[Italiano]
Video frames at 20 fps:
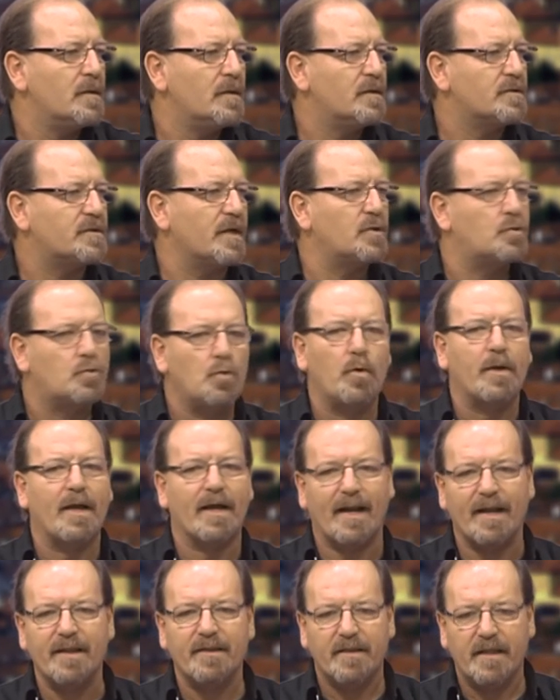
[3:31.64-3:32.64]
sei tu che
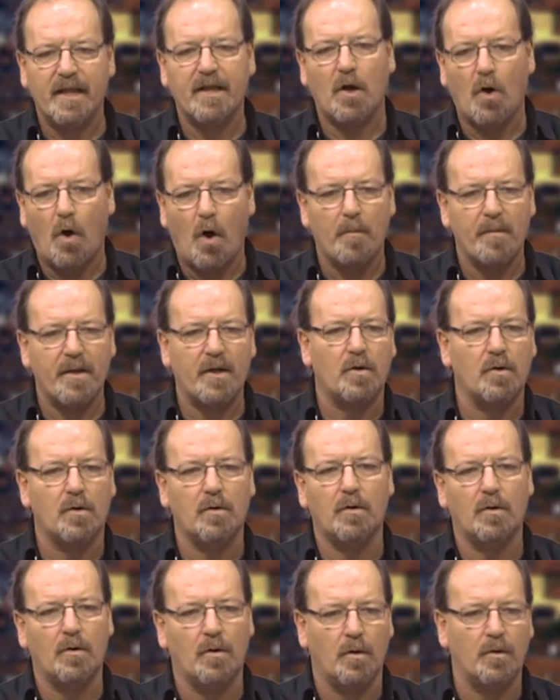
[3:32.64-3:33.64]
rendi comico
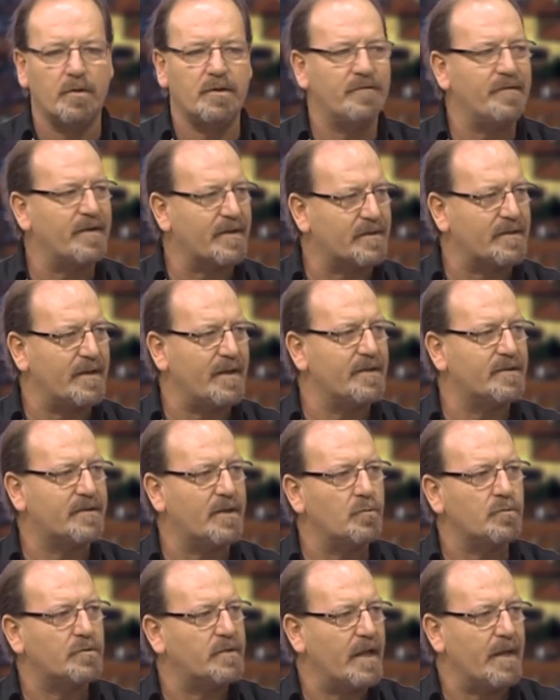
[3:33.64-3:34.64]
o divertente
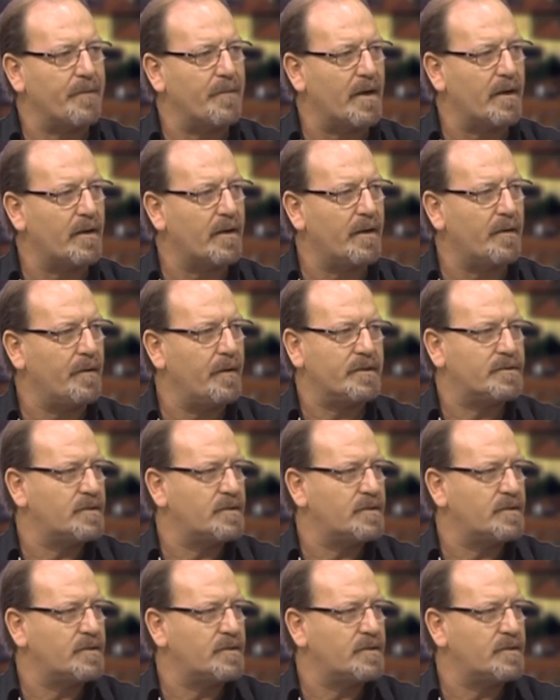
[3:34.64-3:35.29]
un tema, eh,